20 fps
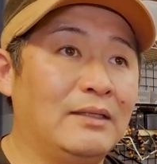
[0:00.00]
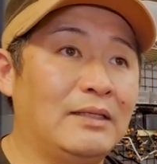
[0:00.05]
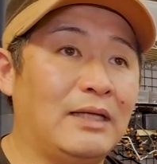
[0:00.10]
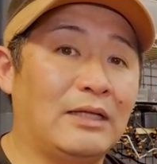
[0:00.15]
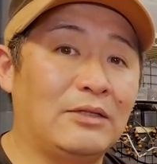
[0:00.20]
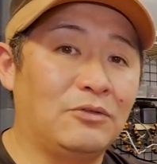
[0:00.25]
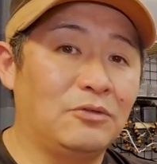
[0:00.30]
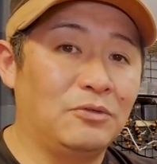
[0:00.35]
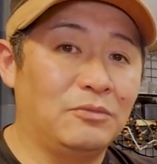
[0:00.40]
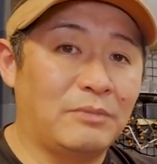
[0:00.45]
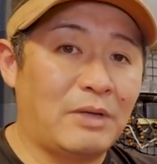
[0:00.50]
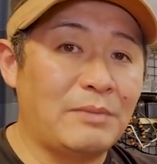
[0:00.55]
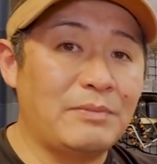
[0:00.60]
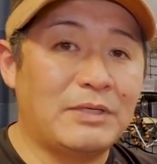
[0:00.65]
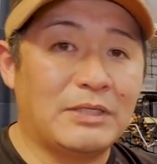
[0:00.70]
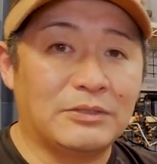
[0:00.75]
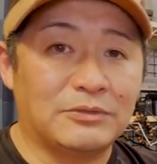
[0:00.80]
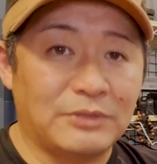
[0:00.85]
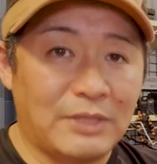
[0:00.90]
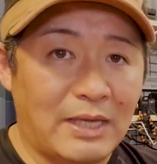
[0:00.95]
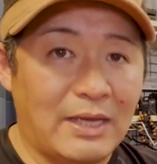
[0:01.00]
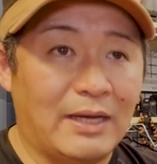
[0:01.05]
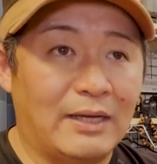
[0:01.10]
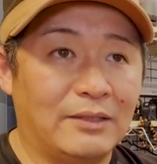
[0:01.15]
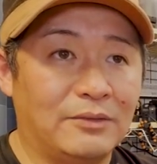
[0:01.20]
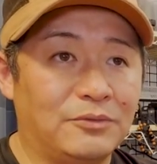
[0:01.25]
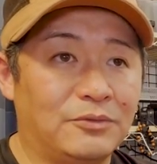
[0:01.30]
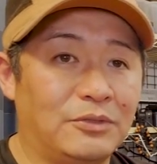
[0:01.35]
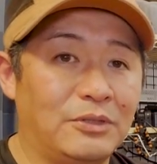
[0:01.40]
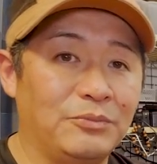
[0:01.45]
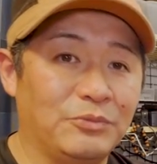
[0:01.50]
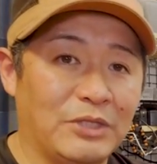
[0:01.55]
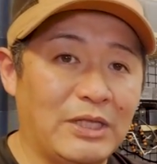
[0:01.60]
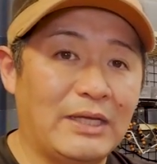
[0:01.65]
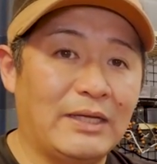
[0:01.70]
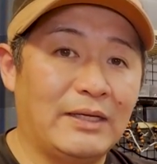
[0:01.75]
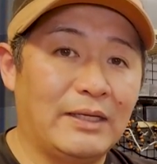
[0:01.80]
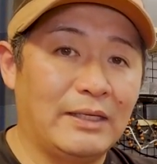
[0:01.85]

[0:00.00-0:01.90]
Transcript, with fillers: であと、マビックエア。これもね、